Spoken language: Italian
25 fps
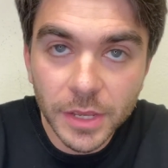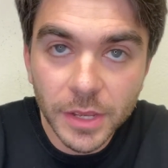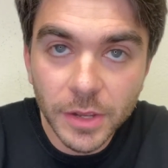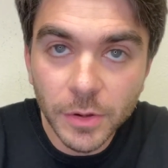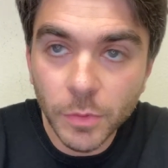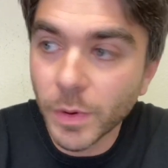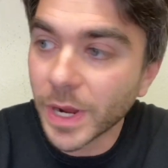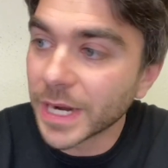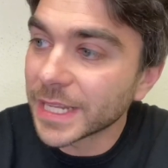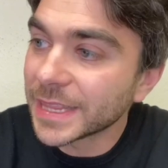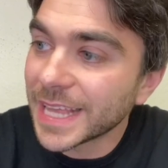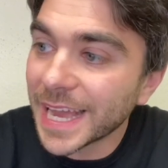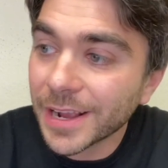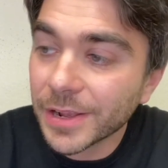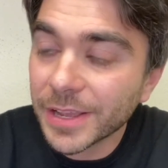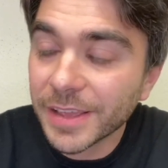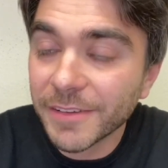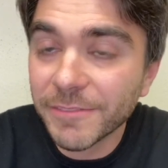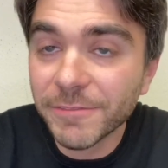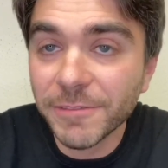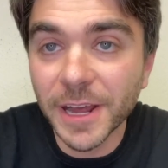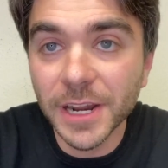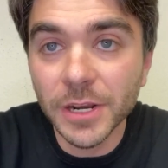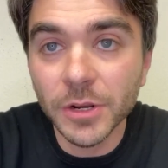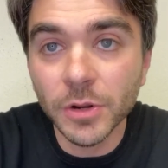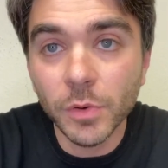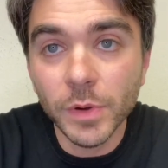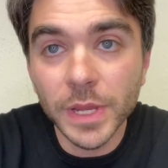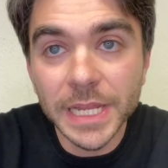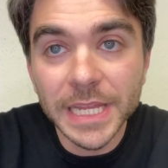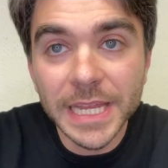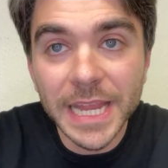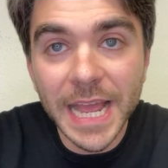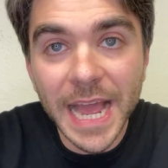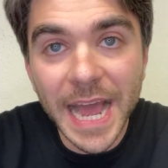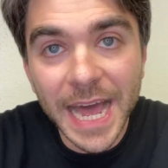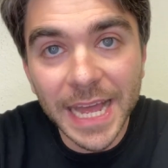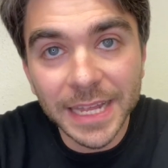Guardate che fanno
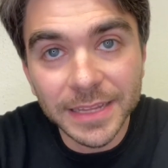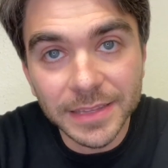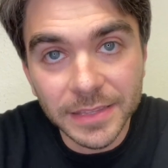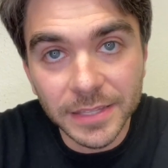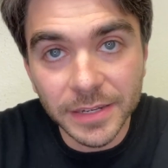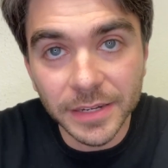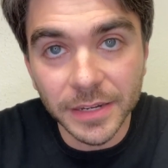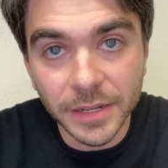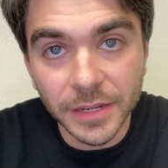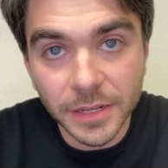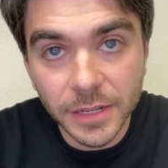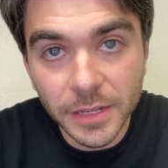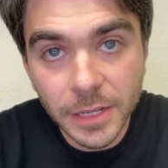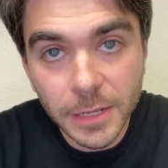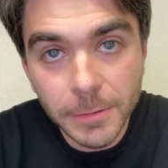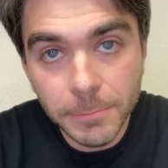quegli altri.